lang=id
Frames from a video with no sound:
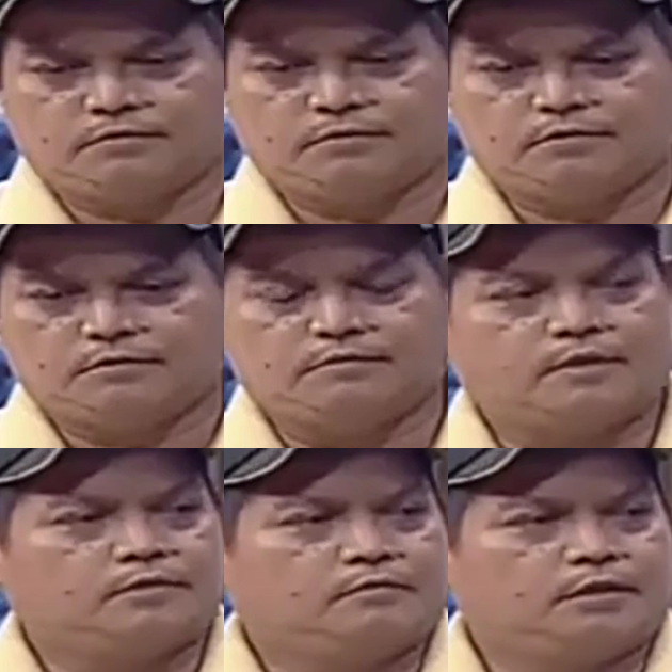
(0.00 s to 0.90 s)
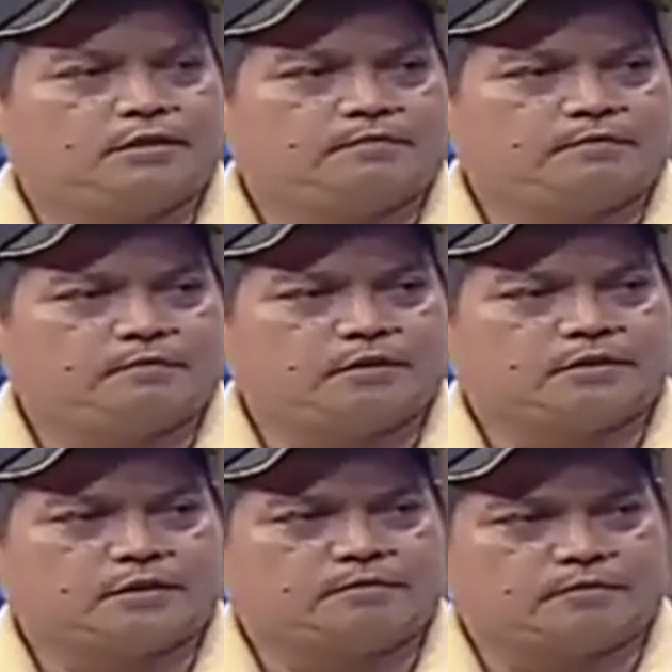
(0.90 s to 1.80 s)
Bandung dibantu oleh
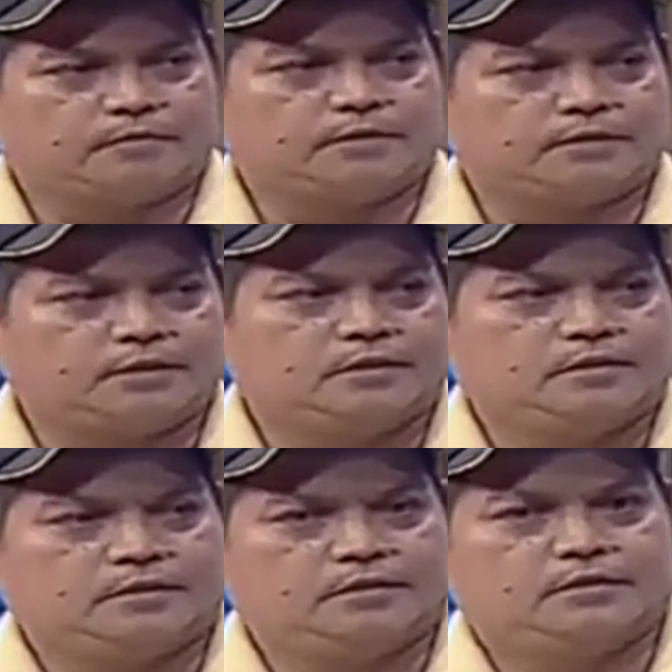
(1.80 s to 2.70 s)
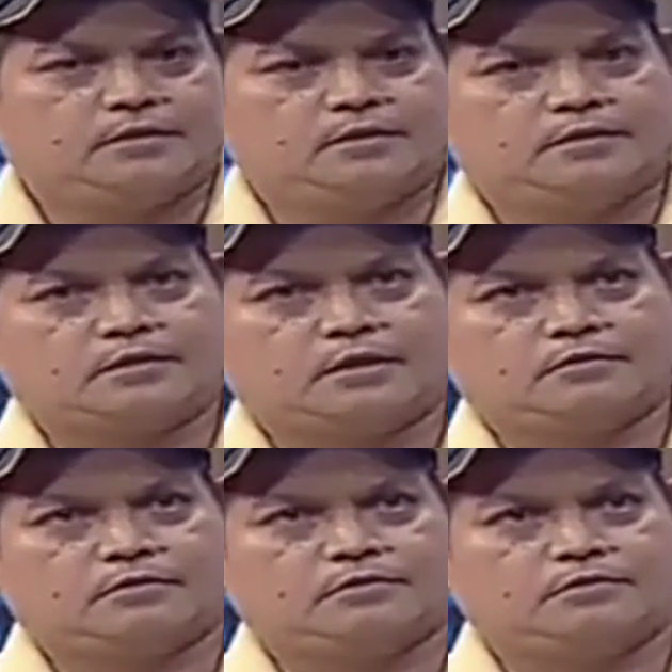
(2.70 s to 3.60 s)
pemerintah provinsi
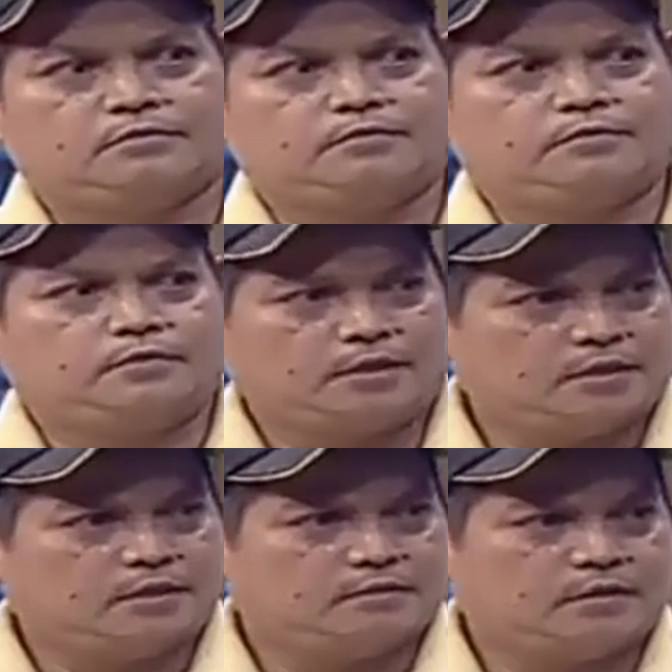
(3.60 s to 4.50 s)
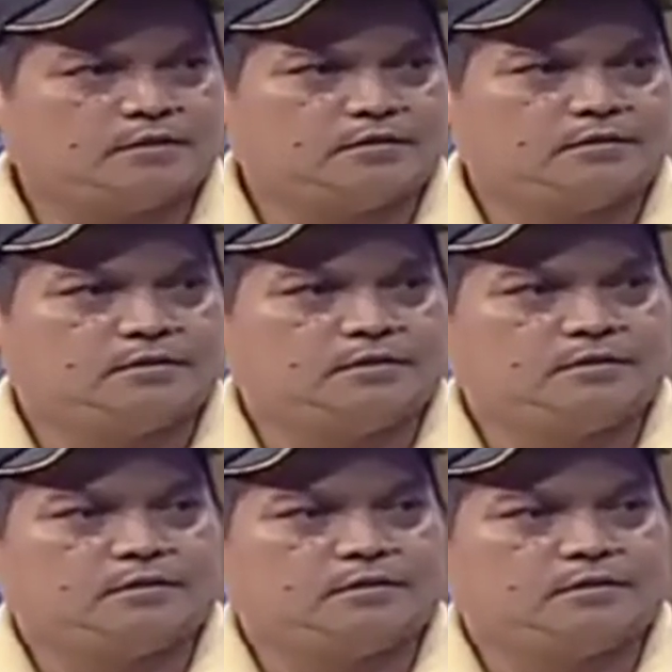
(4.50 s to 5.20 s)
170-an lah gitu ya